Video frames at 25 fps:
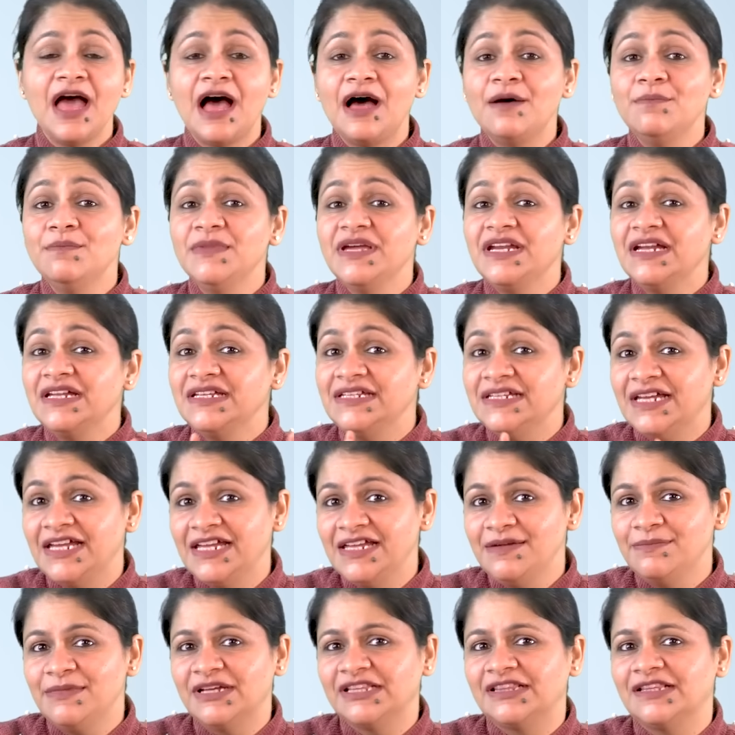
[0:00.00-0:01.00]
अब मेरा
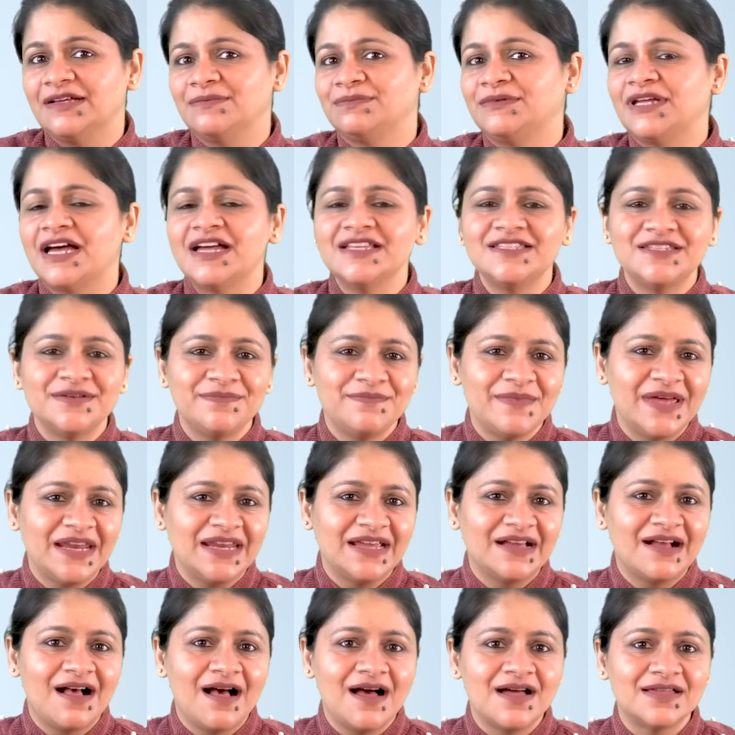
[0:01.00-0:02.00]
यही मतलब था जब
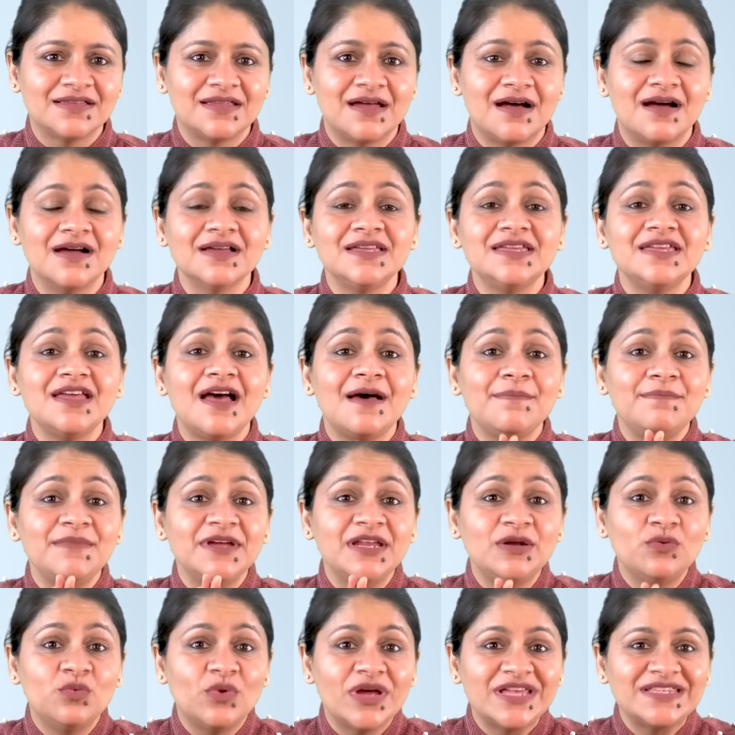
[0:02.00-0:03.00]
मैंने कहा था कि आप
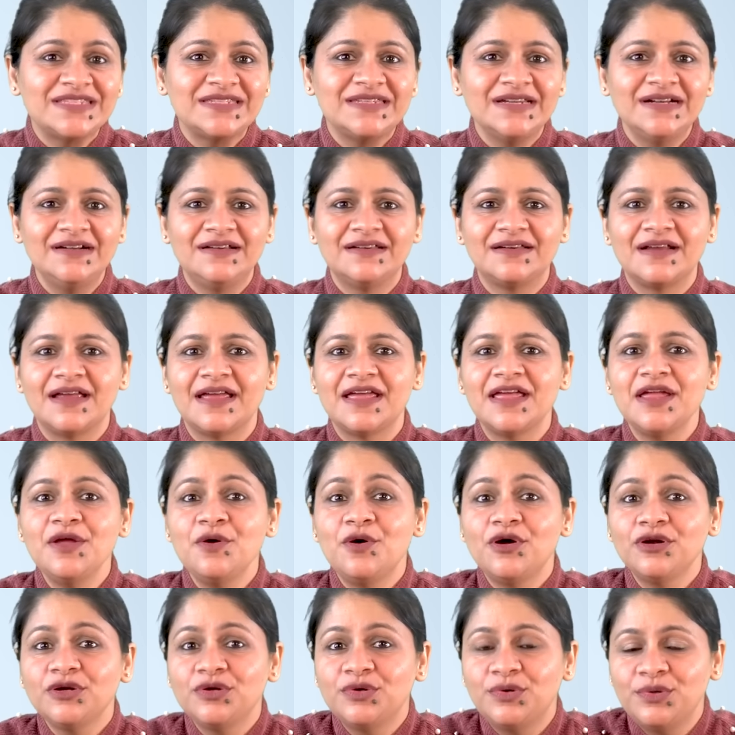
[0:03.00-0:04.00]
इन्वेस्टेड रहें
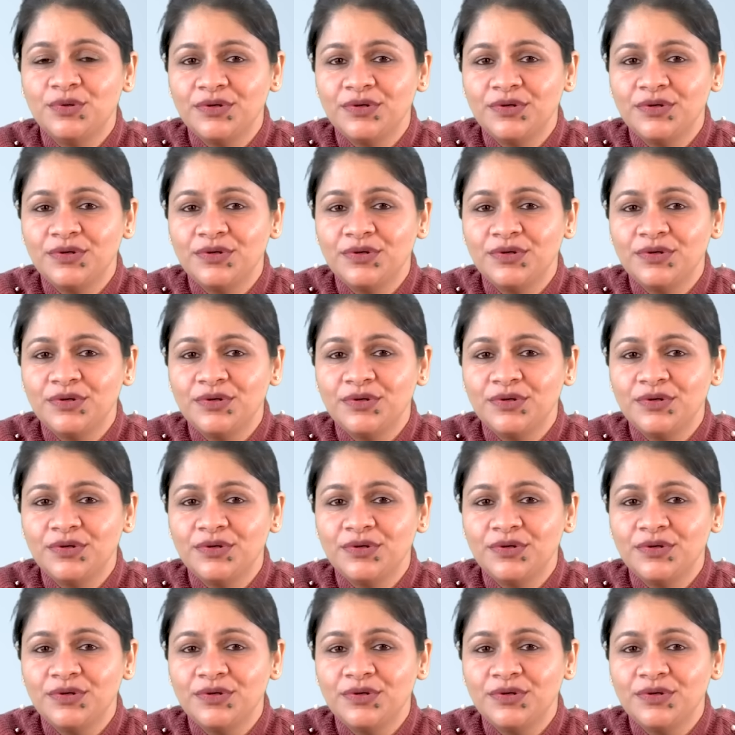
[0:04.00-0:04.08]
और